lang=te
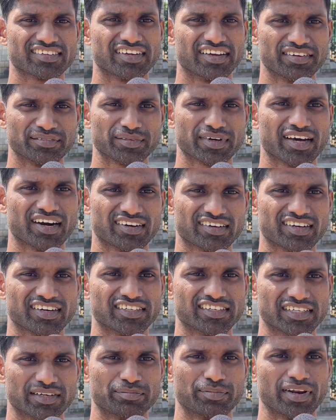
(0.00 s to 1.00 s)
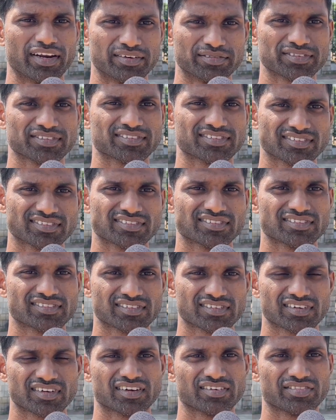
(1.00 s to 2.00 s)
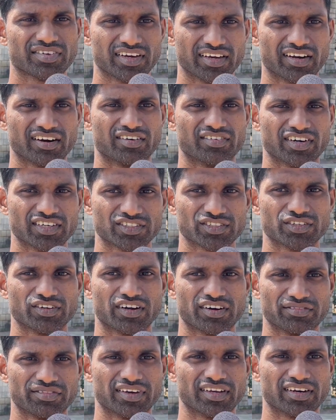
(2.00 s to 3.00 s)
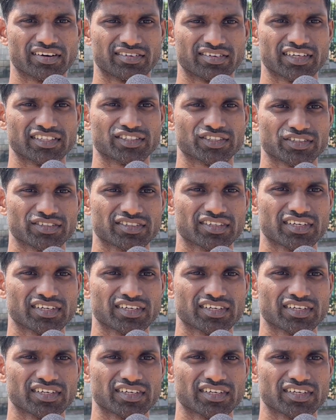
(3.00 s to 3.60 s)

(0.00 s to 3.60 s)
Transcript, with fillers: ఏం కరెక్ట్గా చెప్పలేము ఫేర్ అవ్వచ్చు అన్ఫేర్ అవ్వచ్చు